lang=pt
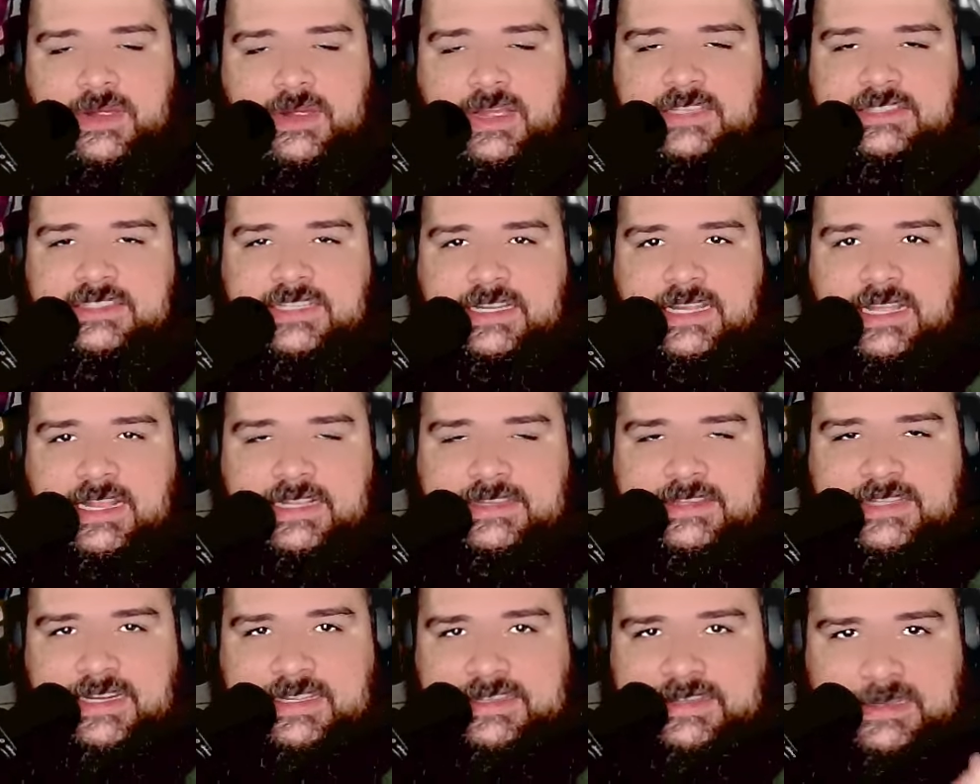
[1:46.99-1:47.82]
Por causa
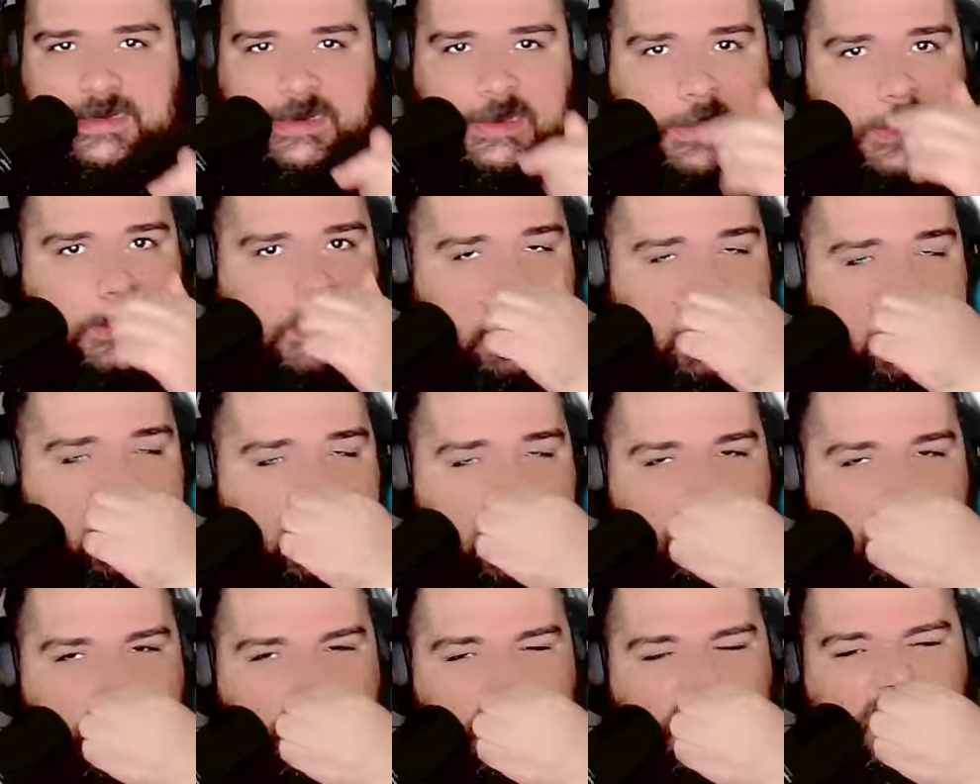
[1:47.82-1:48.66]
daquela treta, né, que
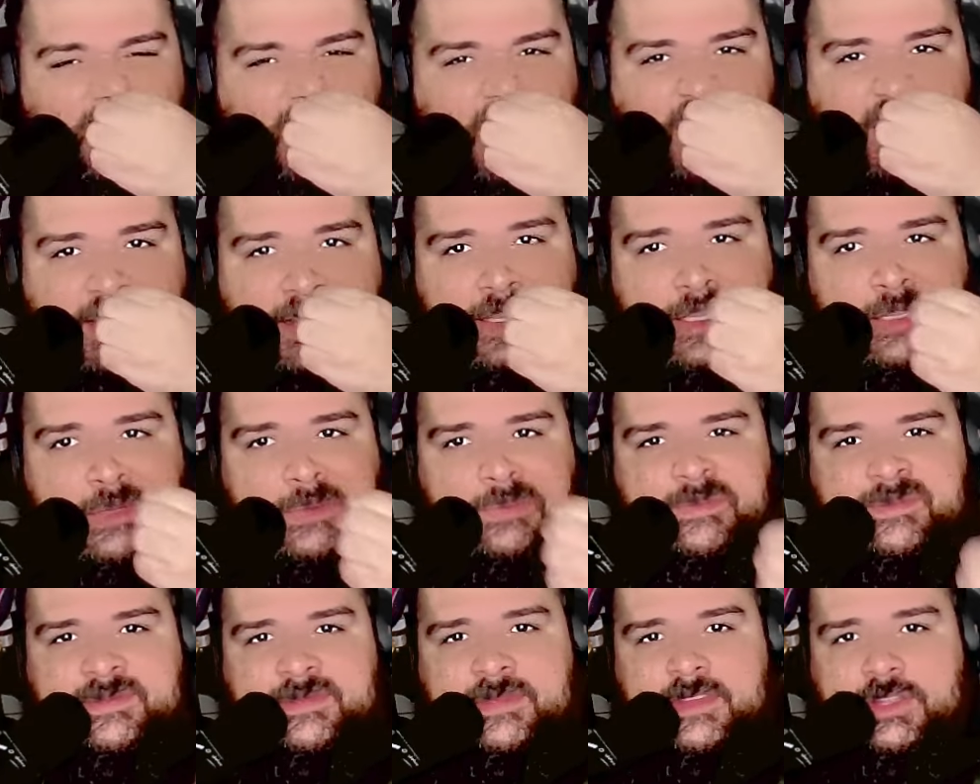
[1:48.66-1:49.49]
todo mundo fala
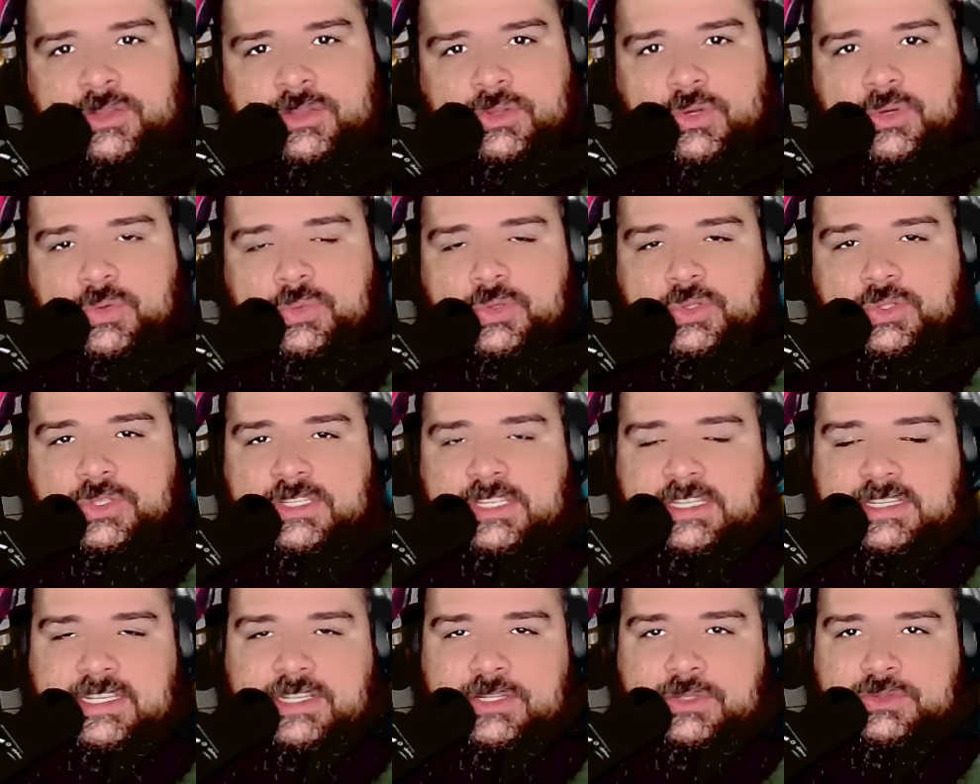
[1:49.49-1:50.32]
que todo
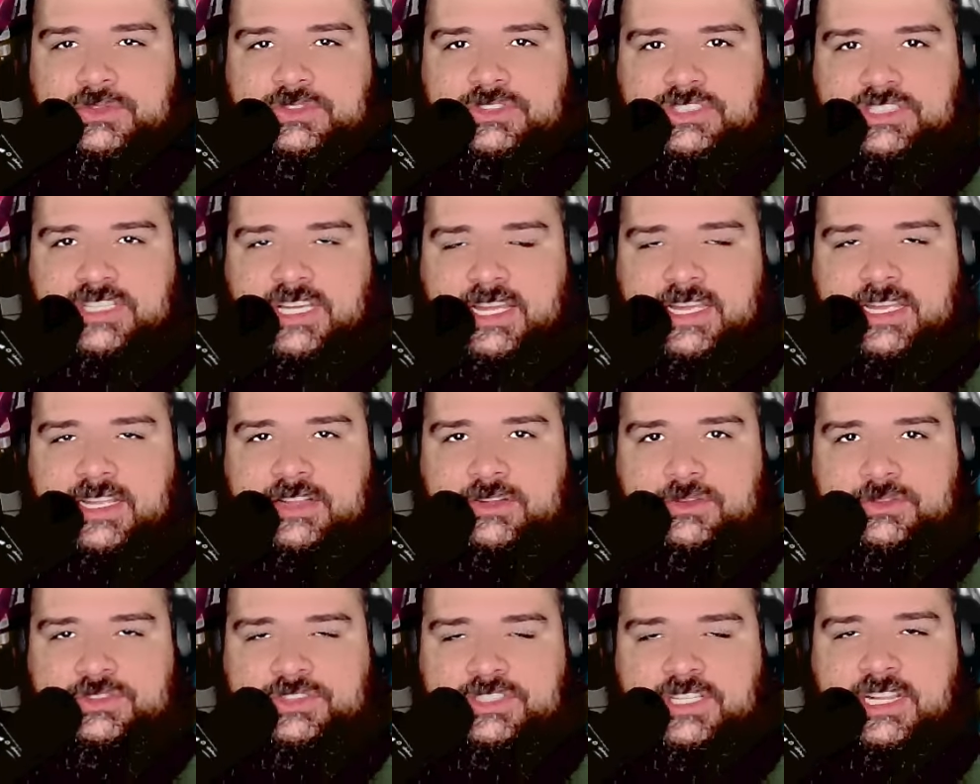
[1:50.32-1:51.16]
mundo que denuncia
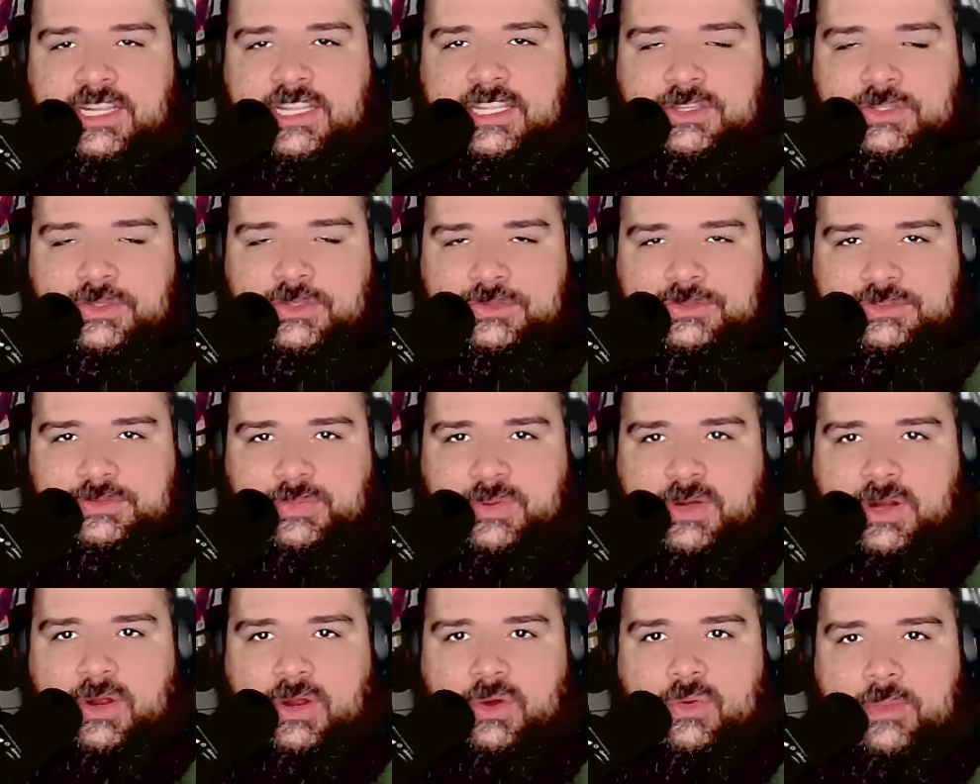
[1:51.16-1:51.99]
os
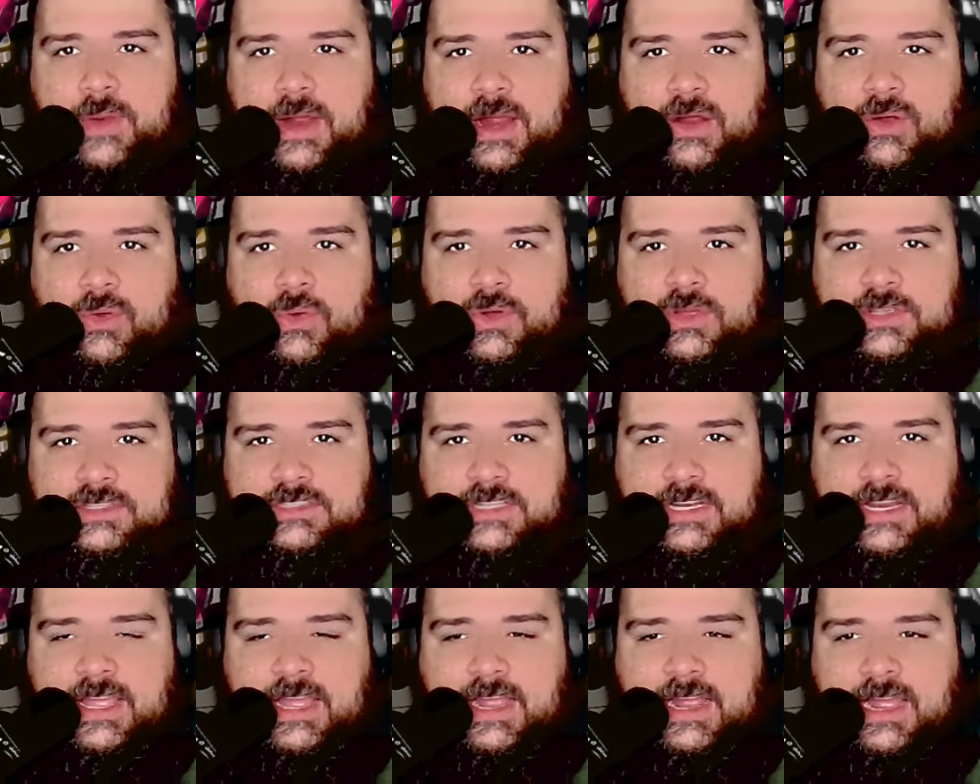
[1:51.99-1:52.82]
Clintons por alguma
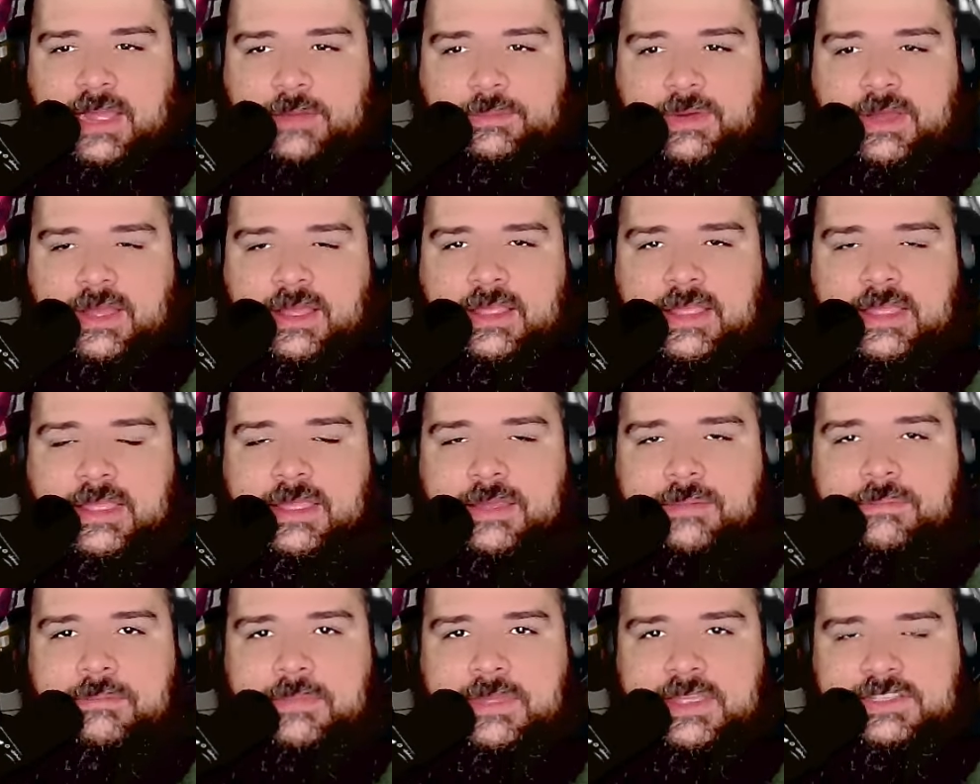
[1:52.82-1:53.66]
coisa, né, acaba
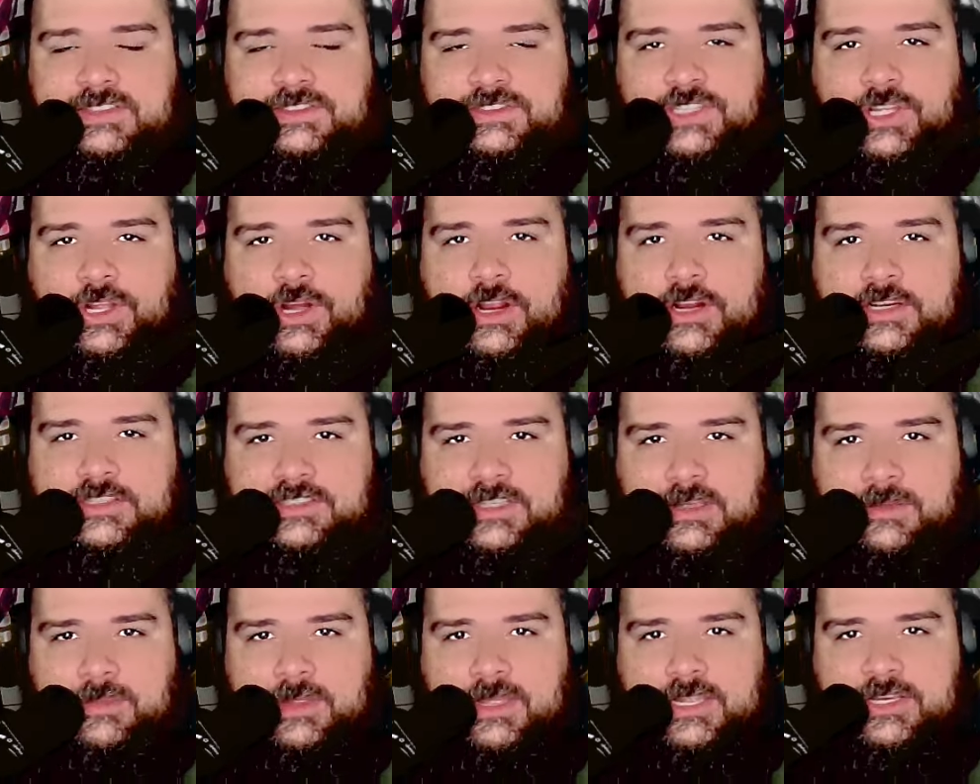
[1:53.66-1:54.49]

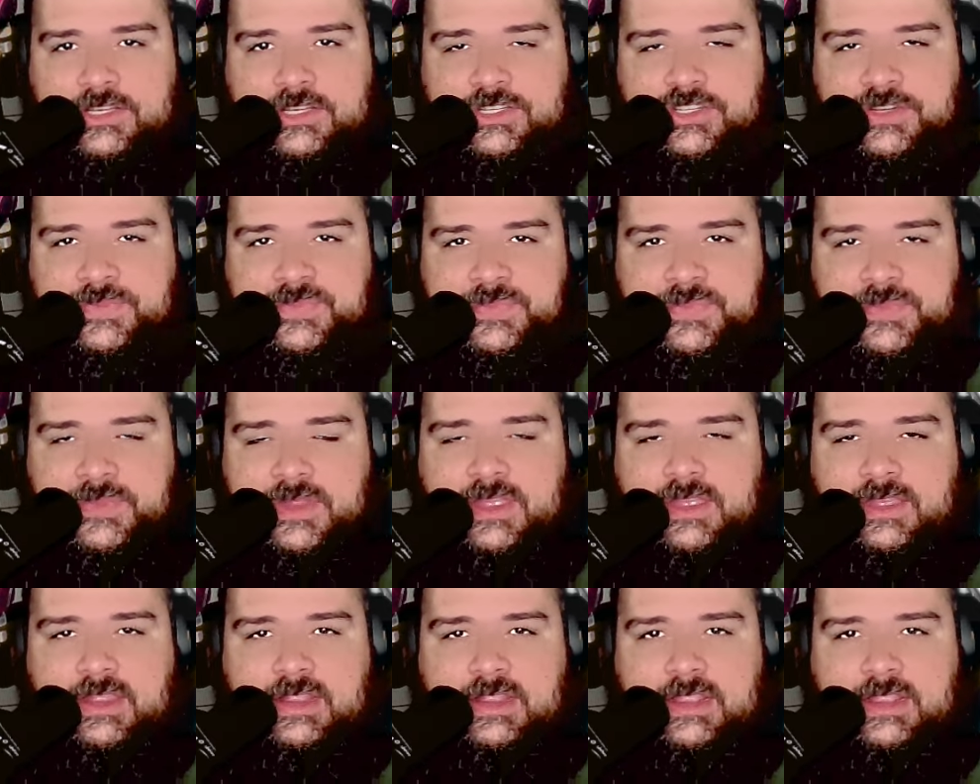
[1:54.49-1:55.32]
misteriosamente
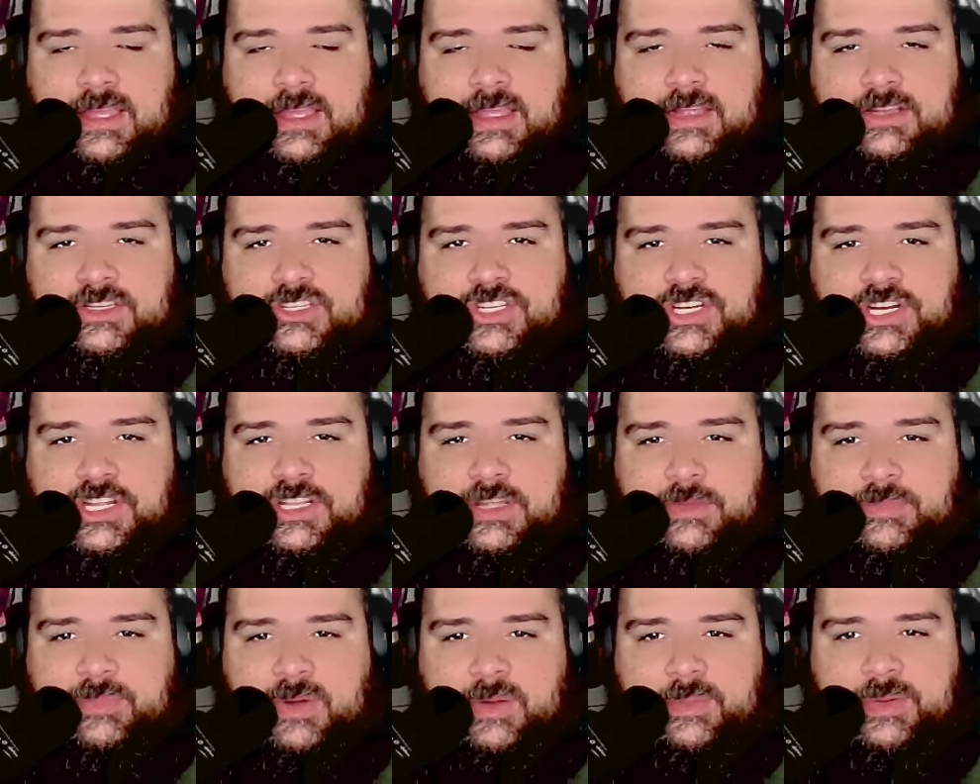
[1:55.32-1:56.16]
né?
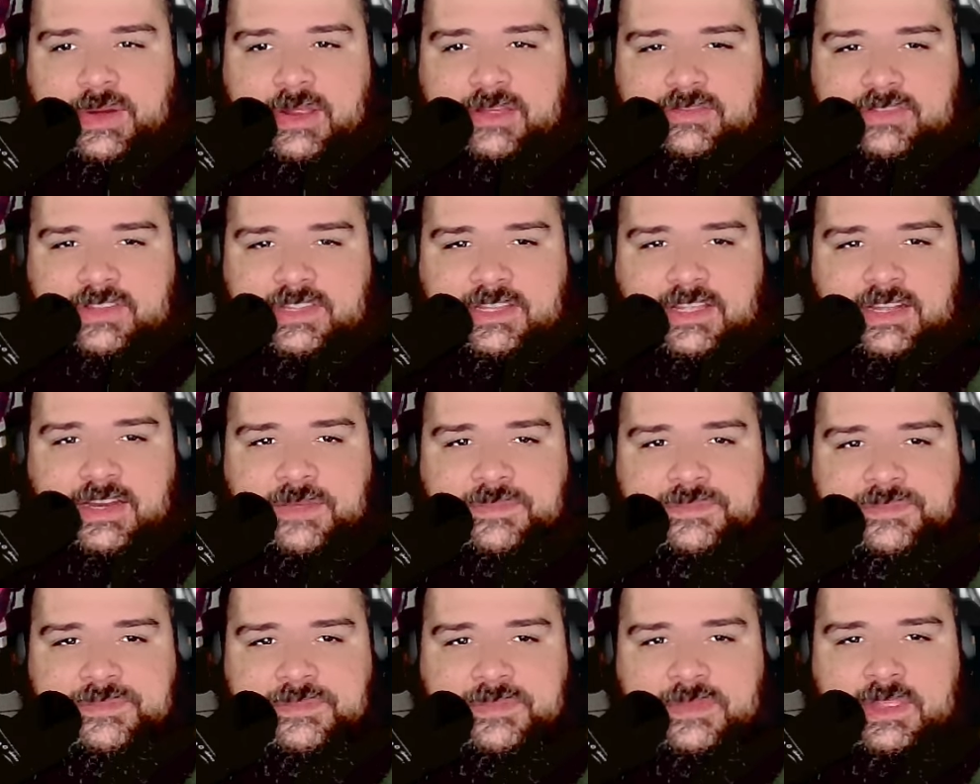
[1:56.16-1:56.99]
Tirando a própria
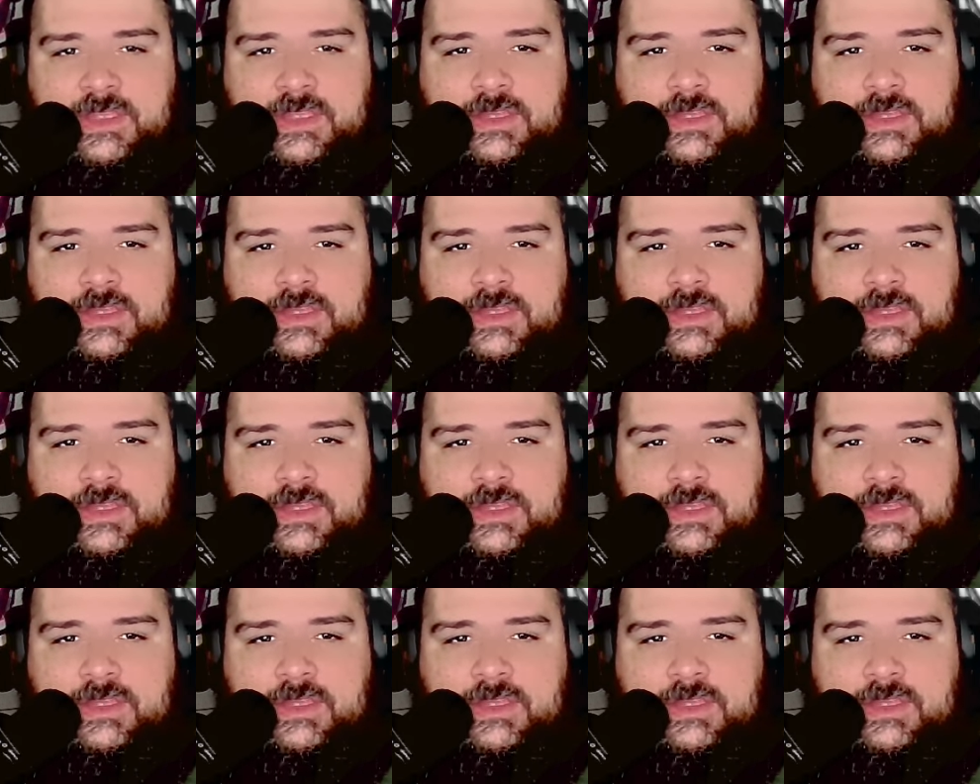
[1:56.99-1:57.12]
vida, né?